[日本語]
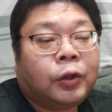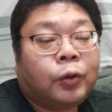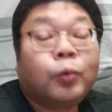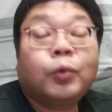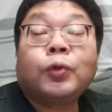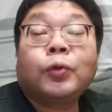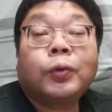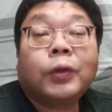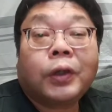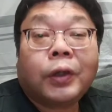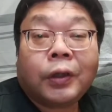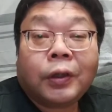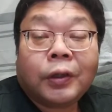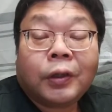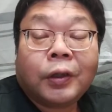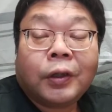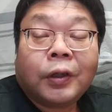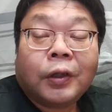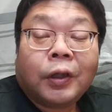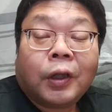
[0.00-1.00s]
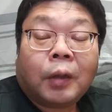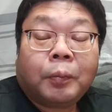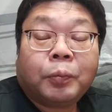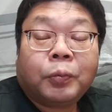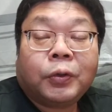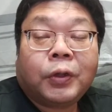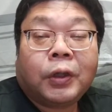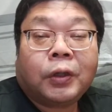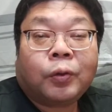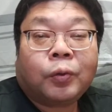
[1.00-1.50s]
標準でね、
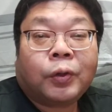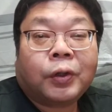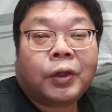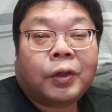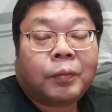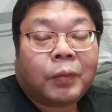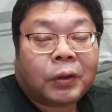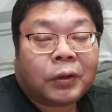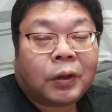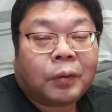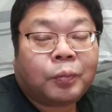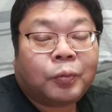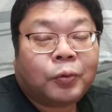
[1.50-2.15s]
アップデートできます、